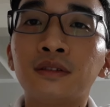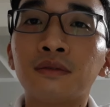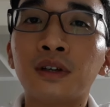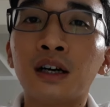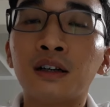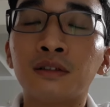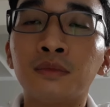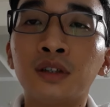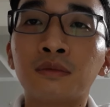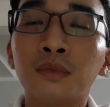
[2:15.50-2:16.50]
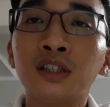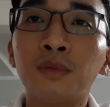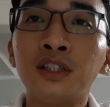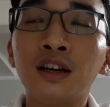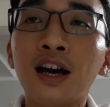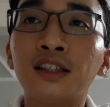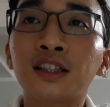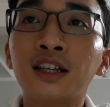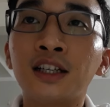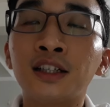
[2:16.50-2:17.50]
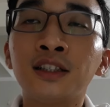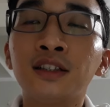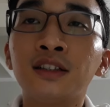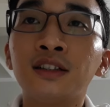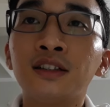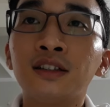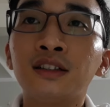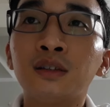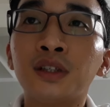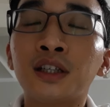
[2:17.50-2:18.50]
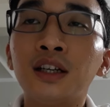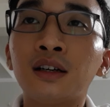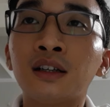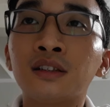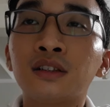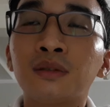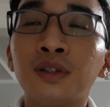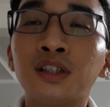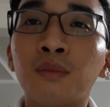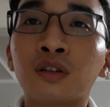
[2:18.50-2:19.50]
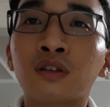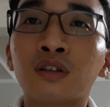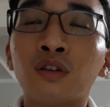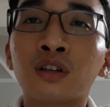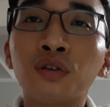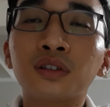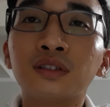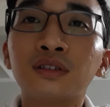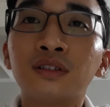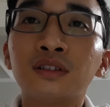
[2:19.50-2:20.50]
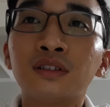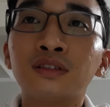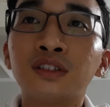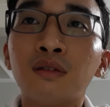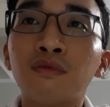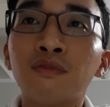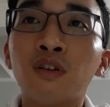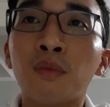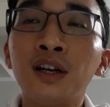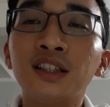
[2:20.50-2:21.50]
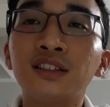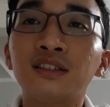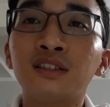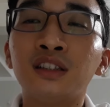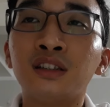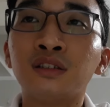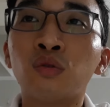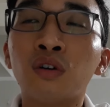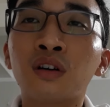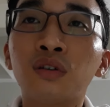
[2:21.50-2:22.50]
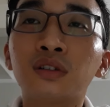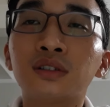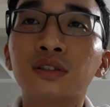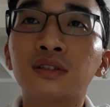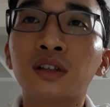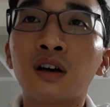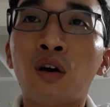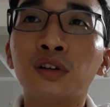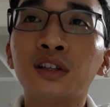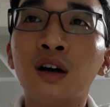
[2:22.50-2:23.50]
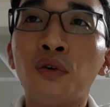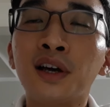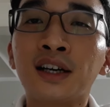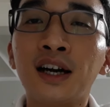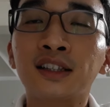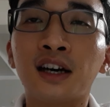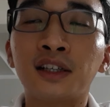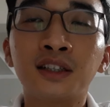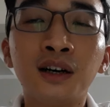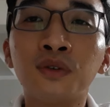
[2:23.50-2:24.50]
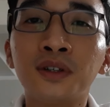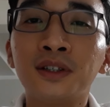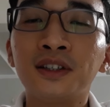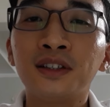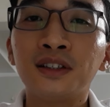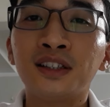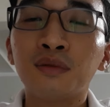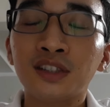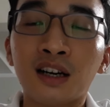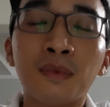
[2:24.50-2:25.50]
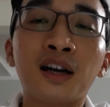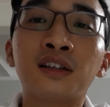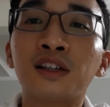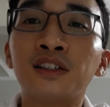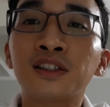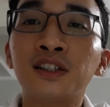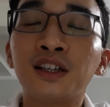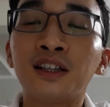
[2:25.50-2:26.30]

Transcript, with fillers: Và bây giờ mình nhớ lại cái ngày đấy thì mình nghĩ là bây giờ mình ngồi code trong phòng máy lạnh thì dù có code khó đến đâu hay là căng thẳng đến đâu cũng chẳng bằng được ngày xưa